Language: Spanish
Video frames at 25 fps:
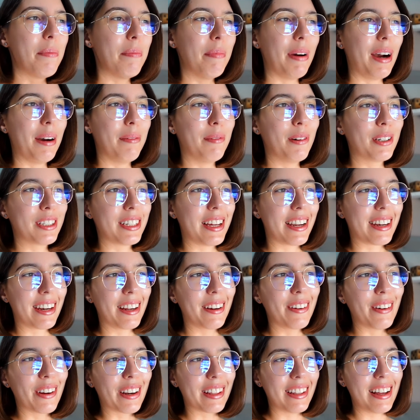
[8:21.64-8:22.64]
Vamos a
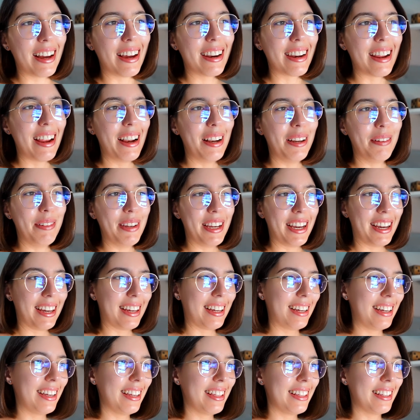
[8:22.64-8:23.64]
recordar el
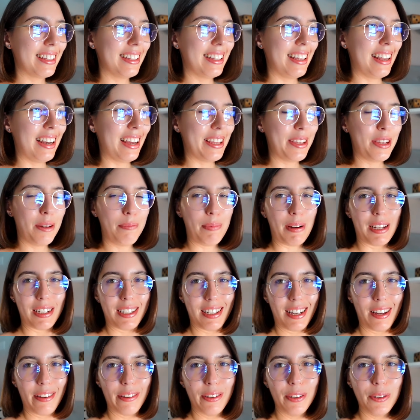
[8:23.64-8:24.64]
viaje del año
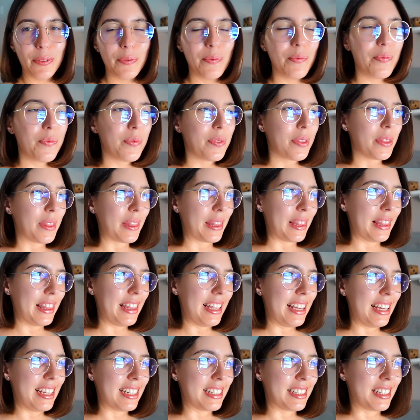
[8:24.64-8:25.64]
pasado
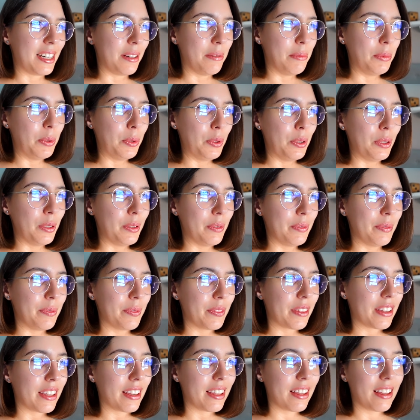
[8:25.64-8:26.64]
de Estambul.
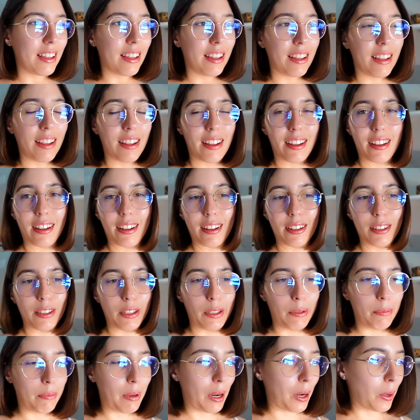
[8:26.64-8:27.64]

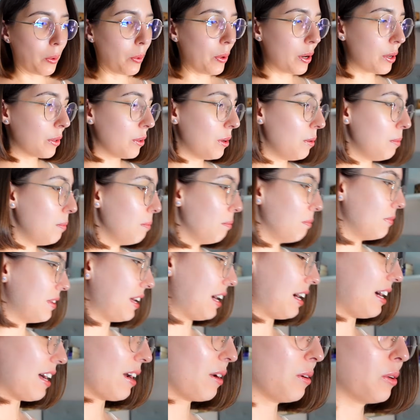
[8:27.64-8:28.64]
¿De acuerdo?
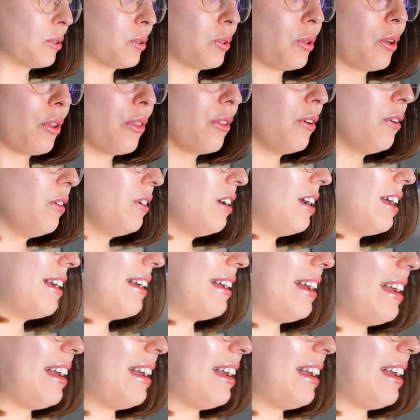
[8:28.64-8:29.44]
Dejarlo todo en